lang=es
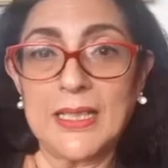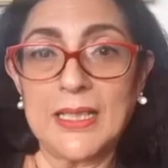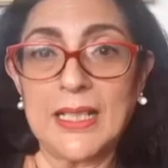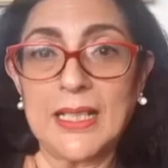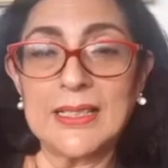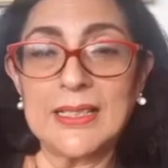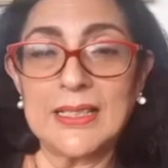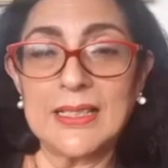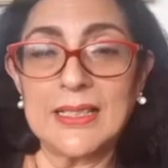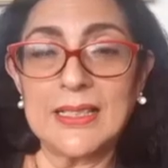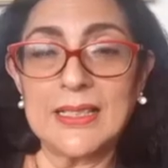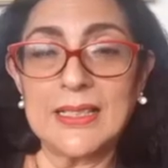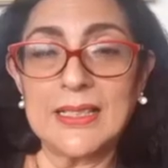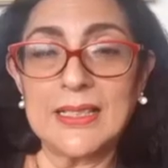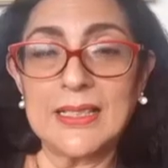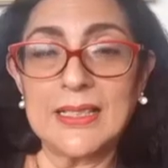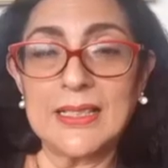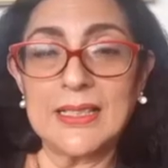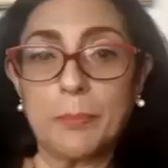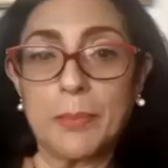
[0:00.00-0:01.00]
haces las
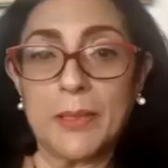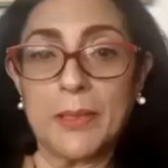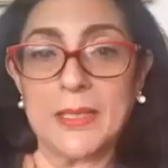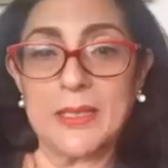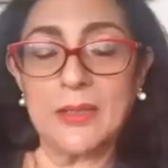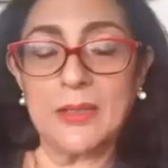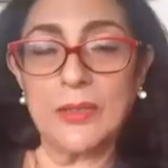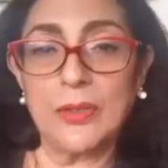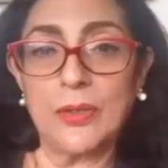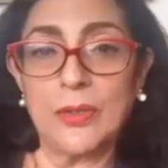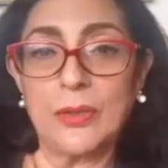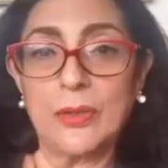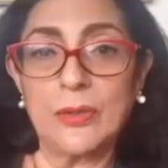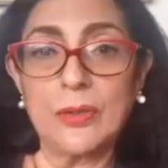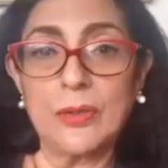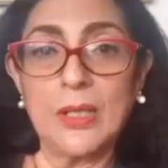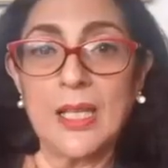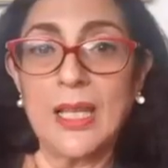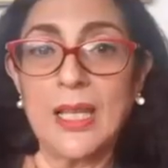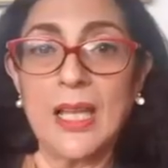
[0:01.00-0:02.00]
cosas con
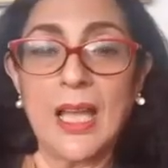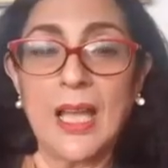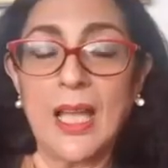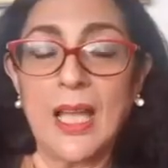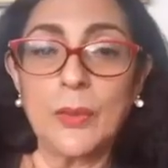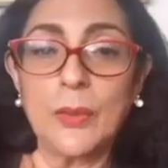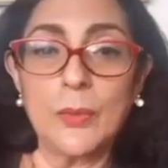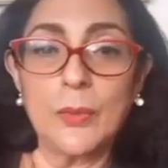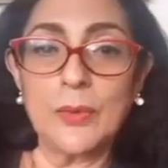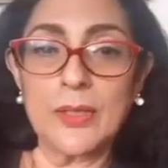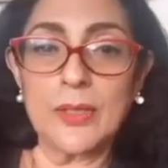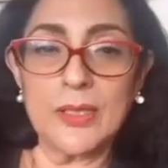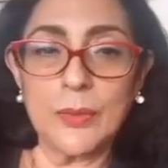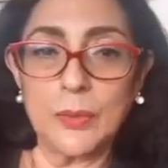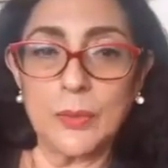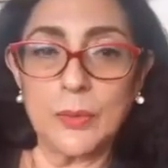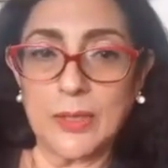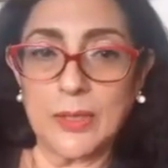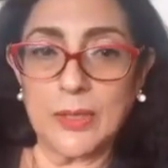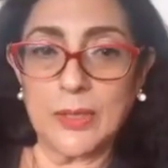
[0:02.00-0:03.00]
pasión, algún
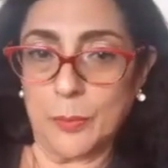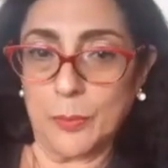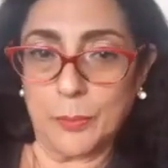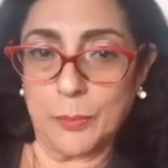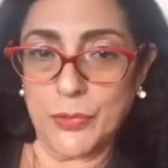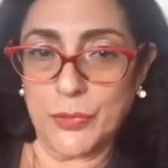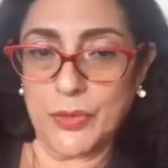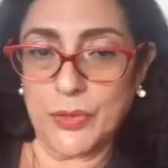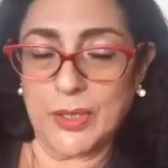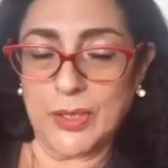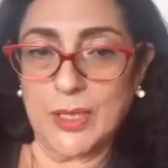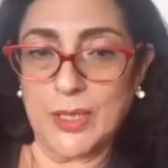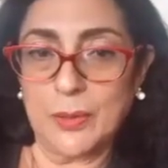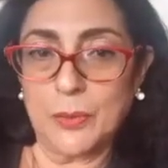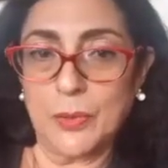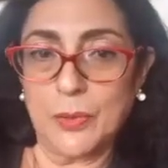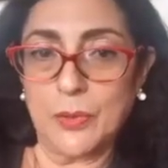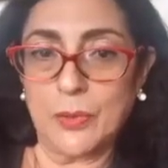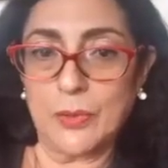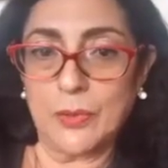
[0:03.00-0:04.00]
resultado
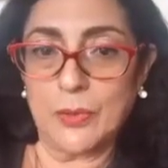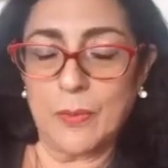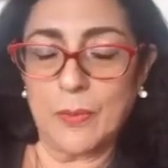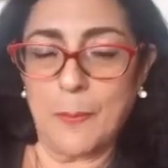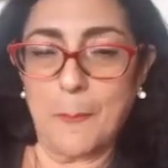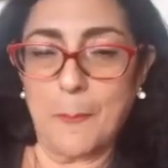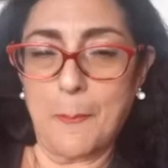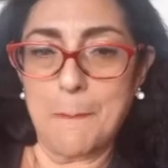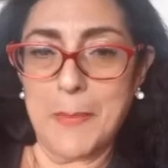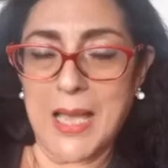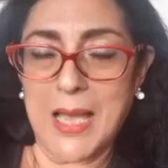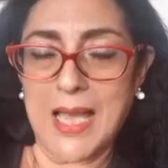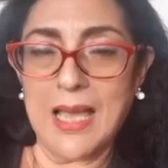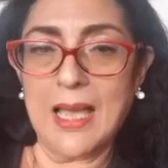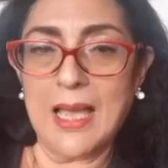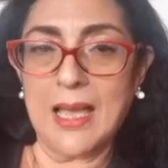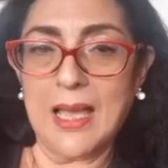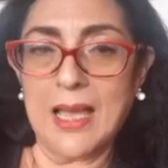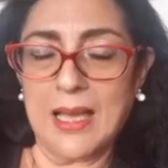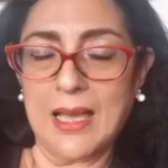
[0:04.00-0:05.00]
positivo
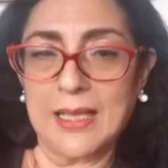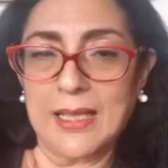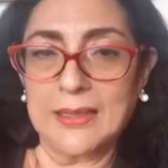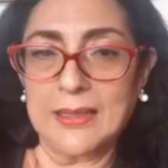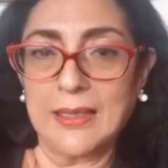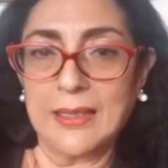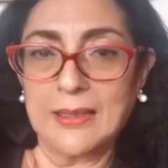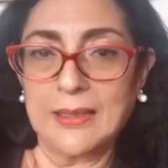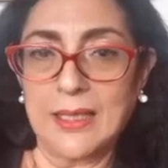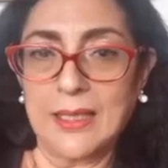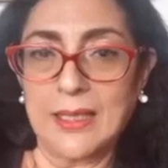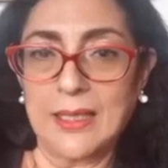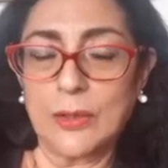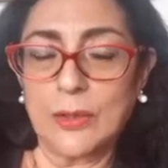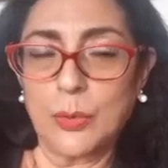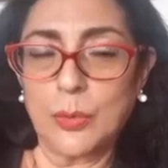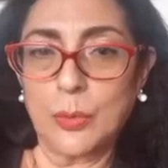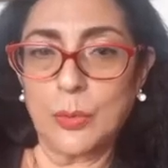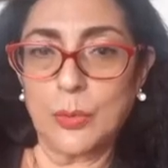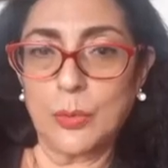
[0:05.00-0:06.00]
va a tener
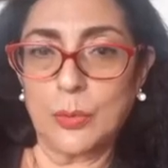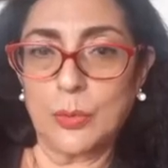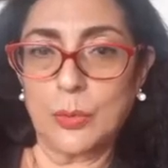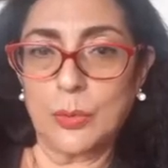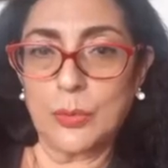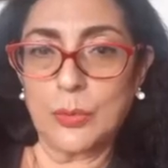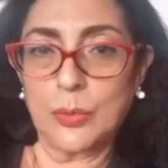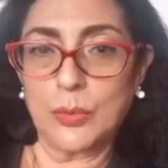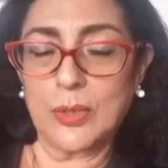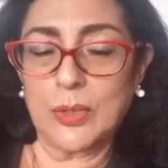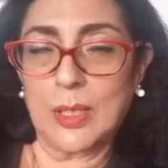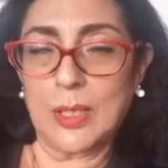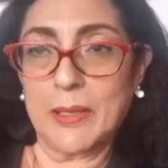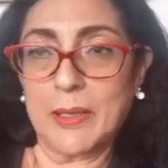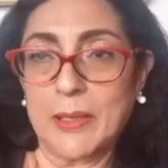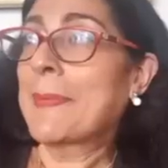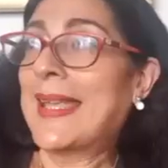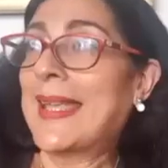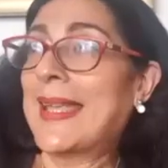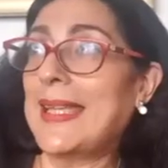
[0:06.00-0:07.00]
tu, tu,
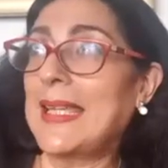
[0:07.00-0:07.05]
trabajo. Y